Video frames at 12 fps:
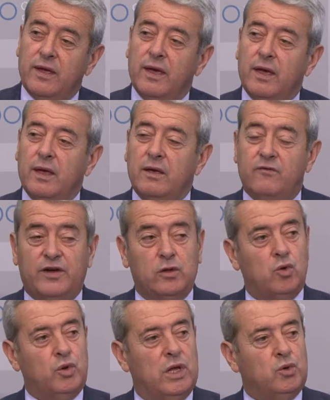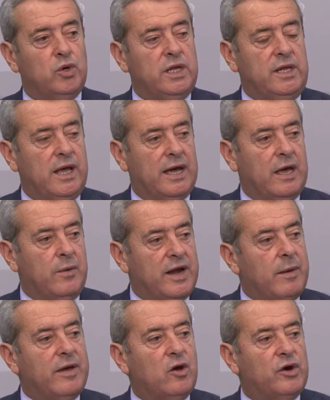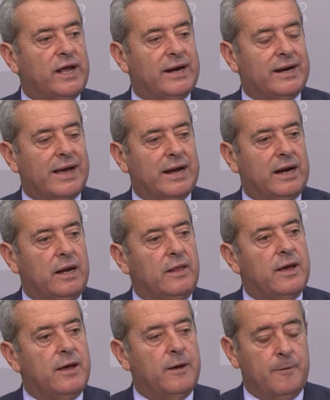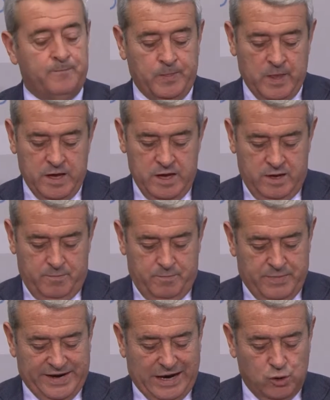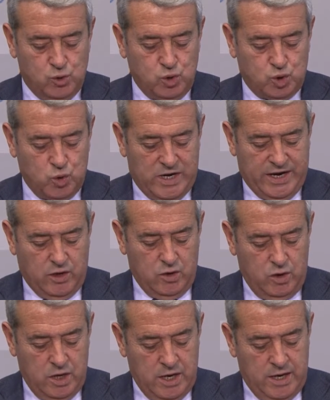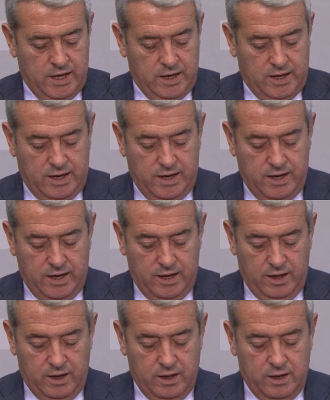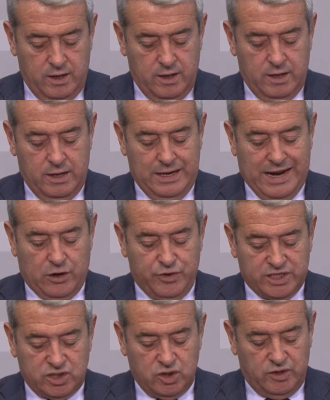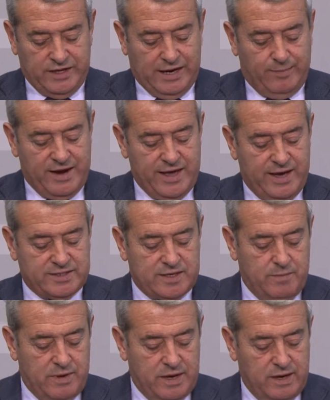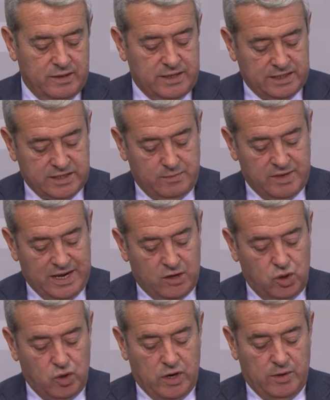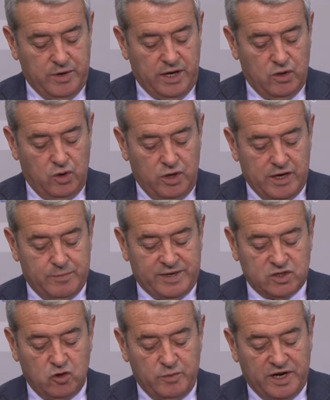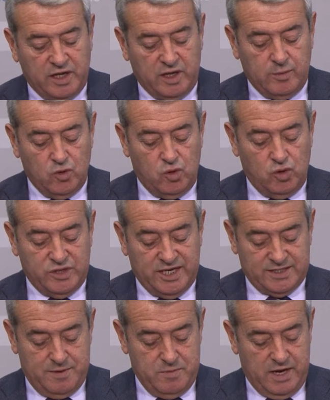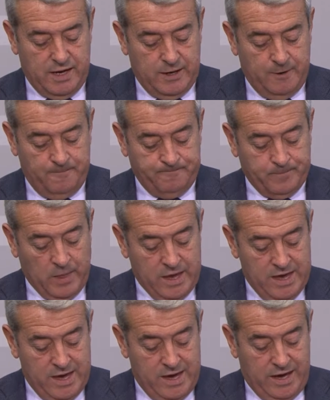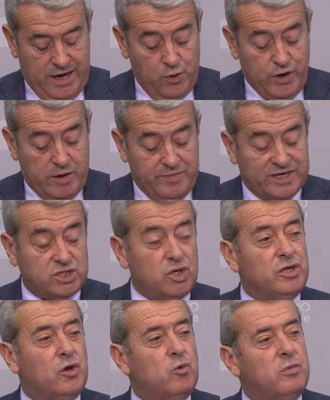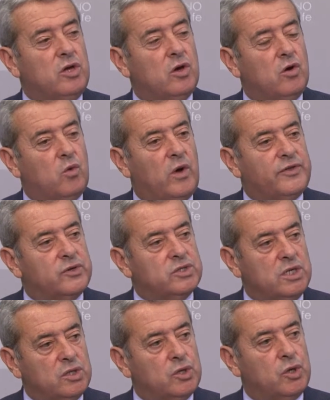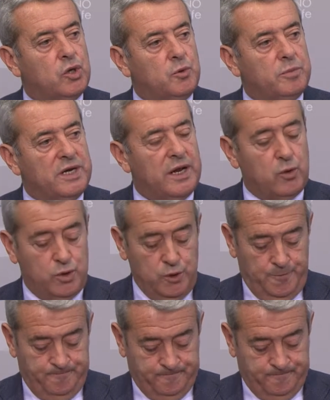de infraestructura turística que viene a mejorar la calidad para los usuarios, que es la conexión de la playa de San, Blas con los abrigos y el paseo marítimo de San Miguel. Es una inversión de 1.400.000 euros,